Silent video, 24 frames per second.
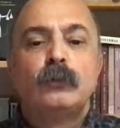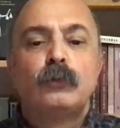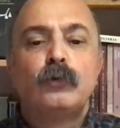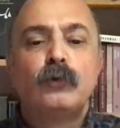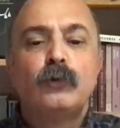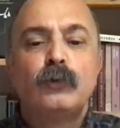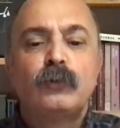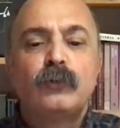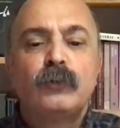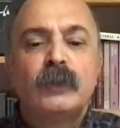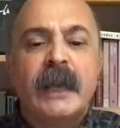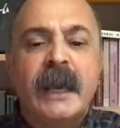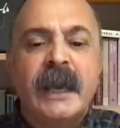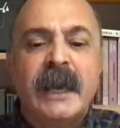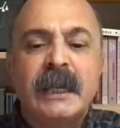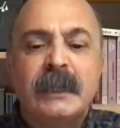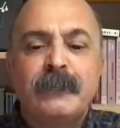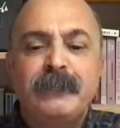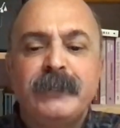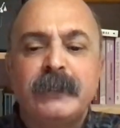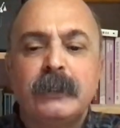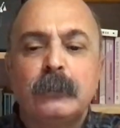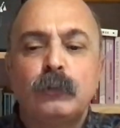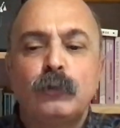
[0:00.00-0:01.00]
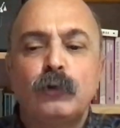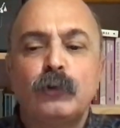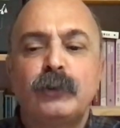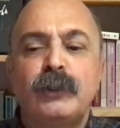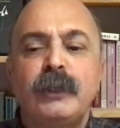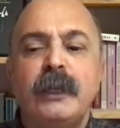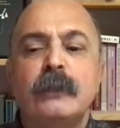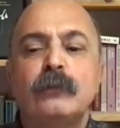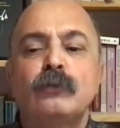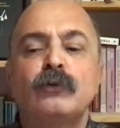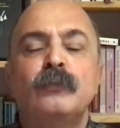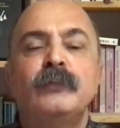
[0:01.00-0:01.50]
Türk, her biri
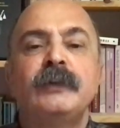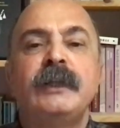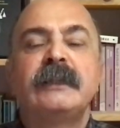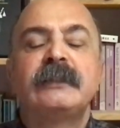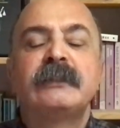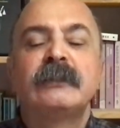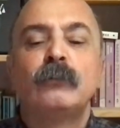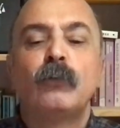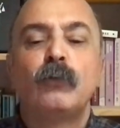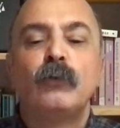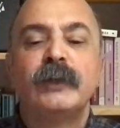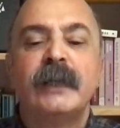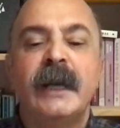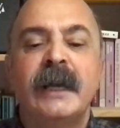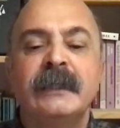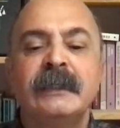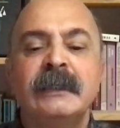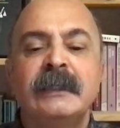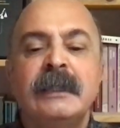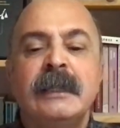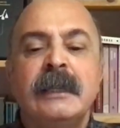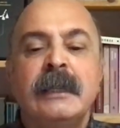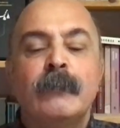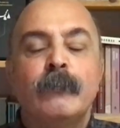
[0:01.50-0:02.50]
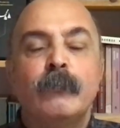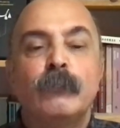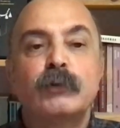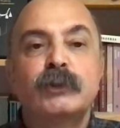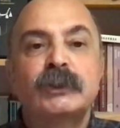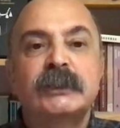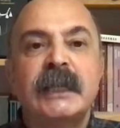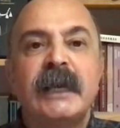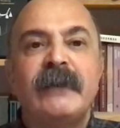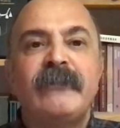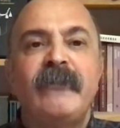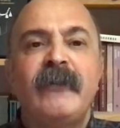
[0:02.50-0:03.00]
Türkiye Cumhuriyeti'ni kuran
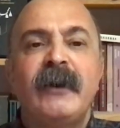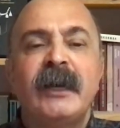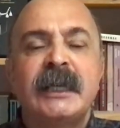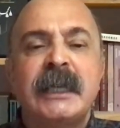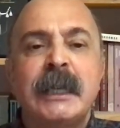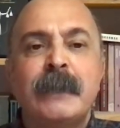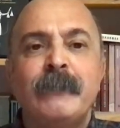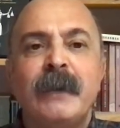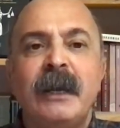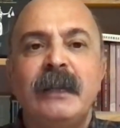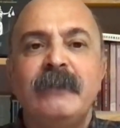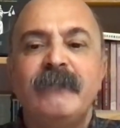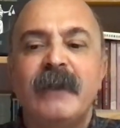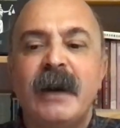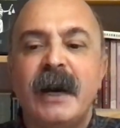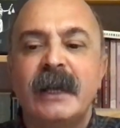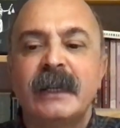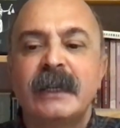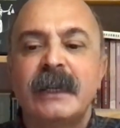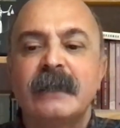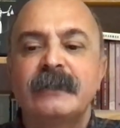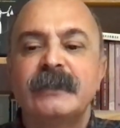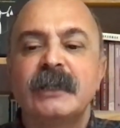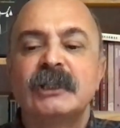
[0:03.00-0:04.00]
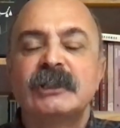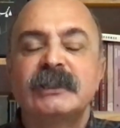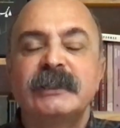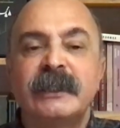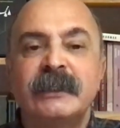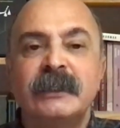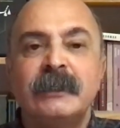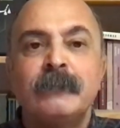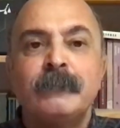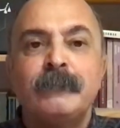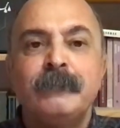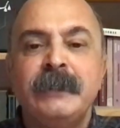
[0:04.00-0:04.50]
Mustafa Kemal ve
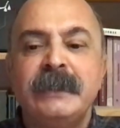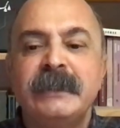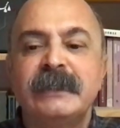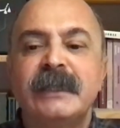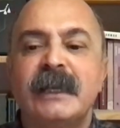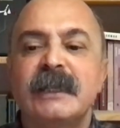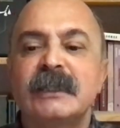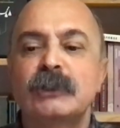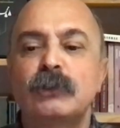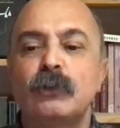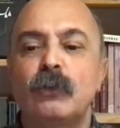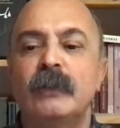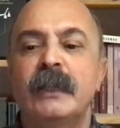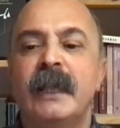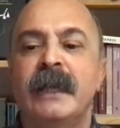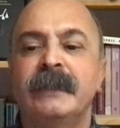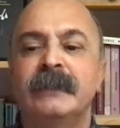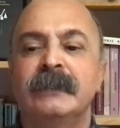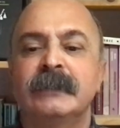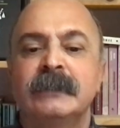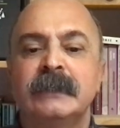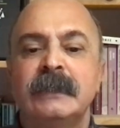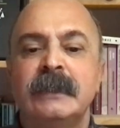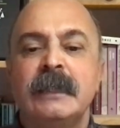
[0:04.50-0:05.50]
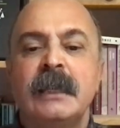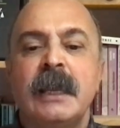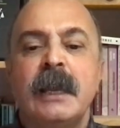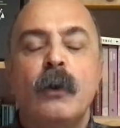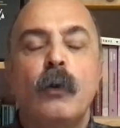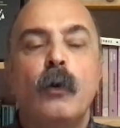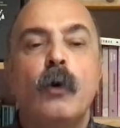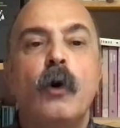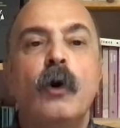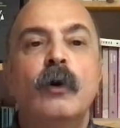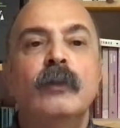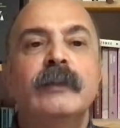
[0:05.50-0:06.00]
arkadaşlarının mirası olan
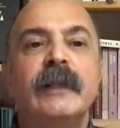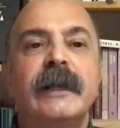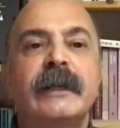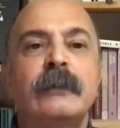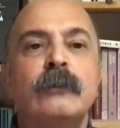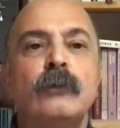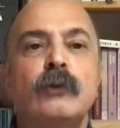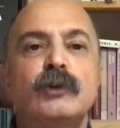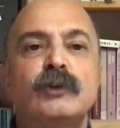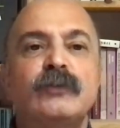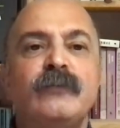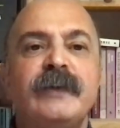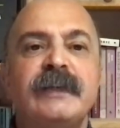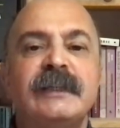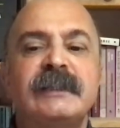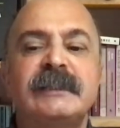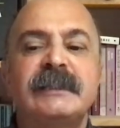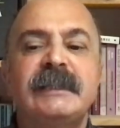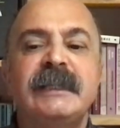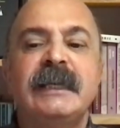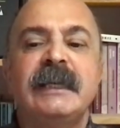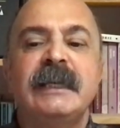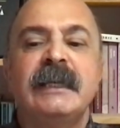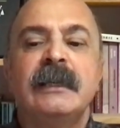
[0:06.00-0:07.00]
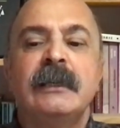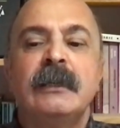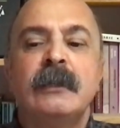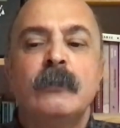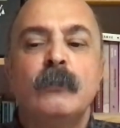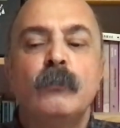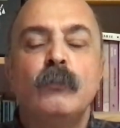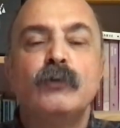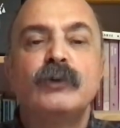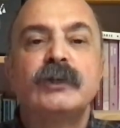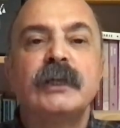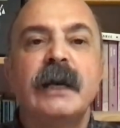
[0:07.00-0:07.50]
onların özverisi,
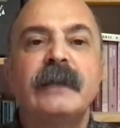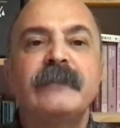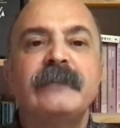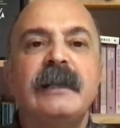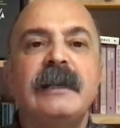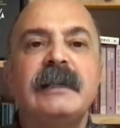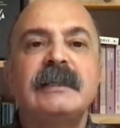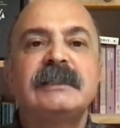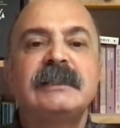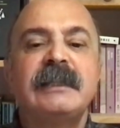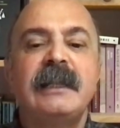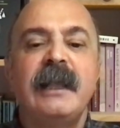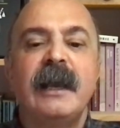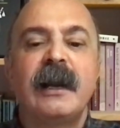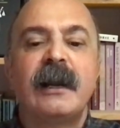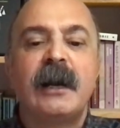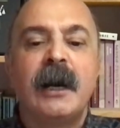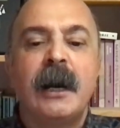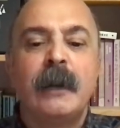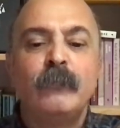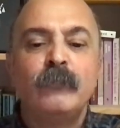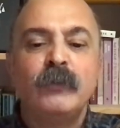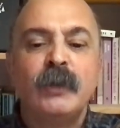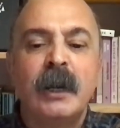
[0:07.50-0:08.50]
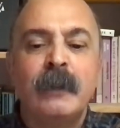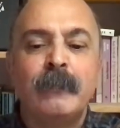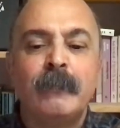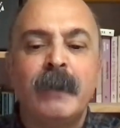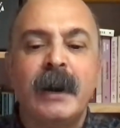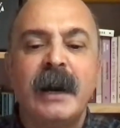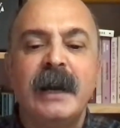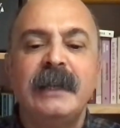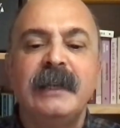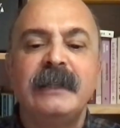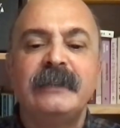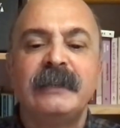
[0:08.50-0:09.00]
mücadelesiyle kamuya
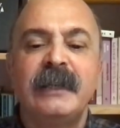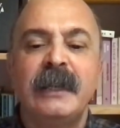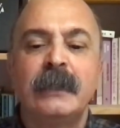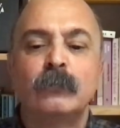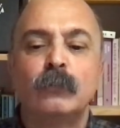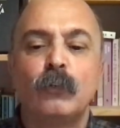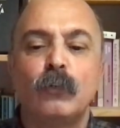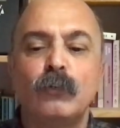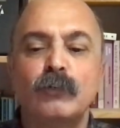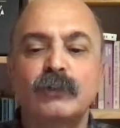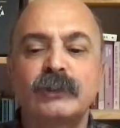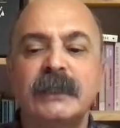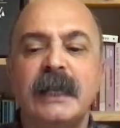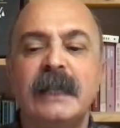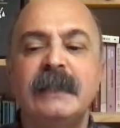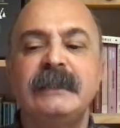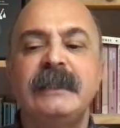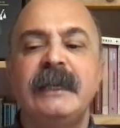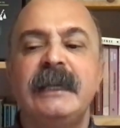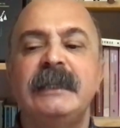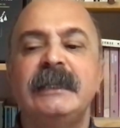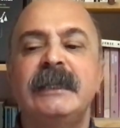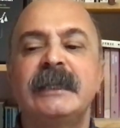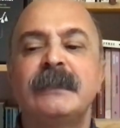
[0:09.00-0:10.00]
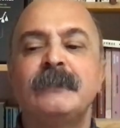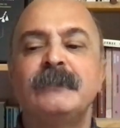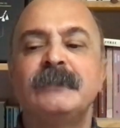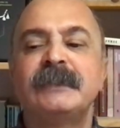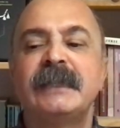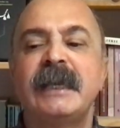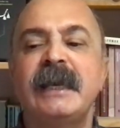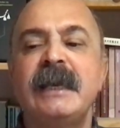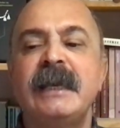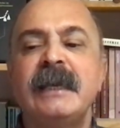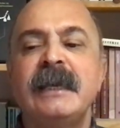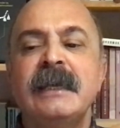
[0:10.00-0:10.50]
mal edilen ulusal
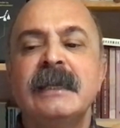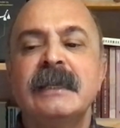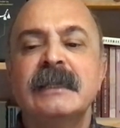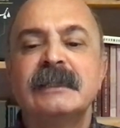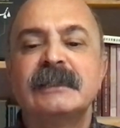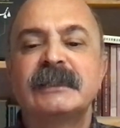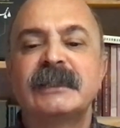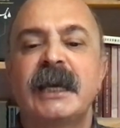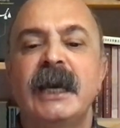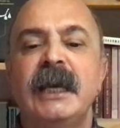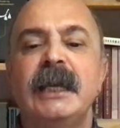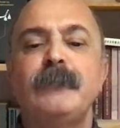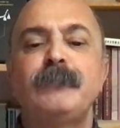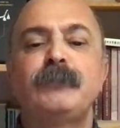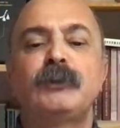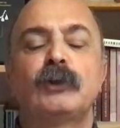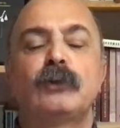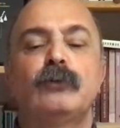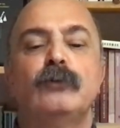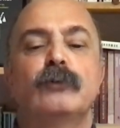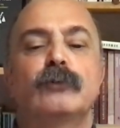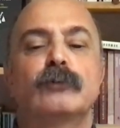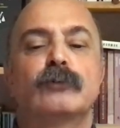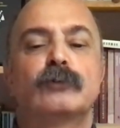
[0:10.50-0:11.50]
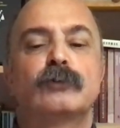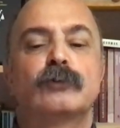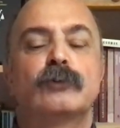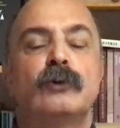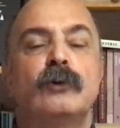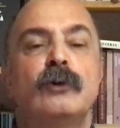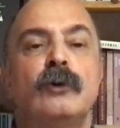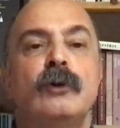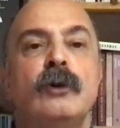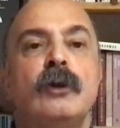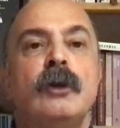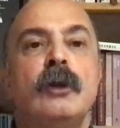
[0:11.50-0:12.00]
değerlerimize sahip çıkıyoruz.